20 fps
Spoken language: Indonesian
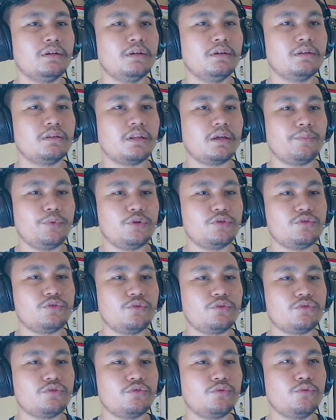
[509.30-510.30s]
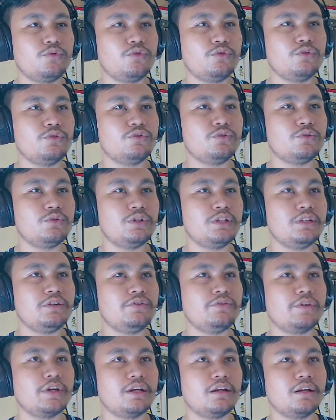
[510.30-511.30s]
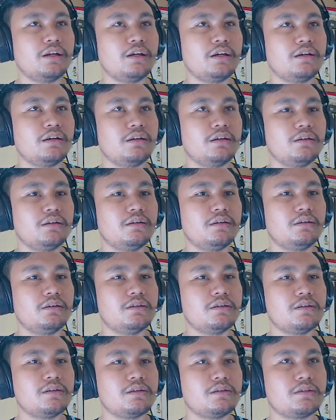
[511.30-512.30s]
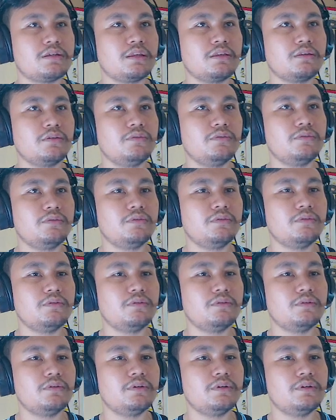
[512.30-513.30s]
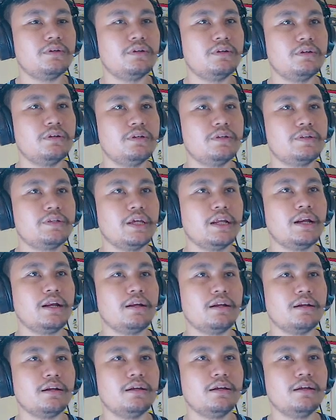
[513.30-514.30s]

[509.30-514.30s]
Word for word: tapi ya syukur-syukur yo jadi defense lah set kuno ser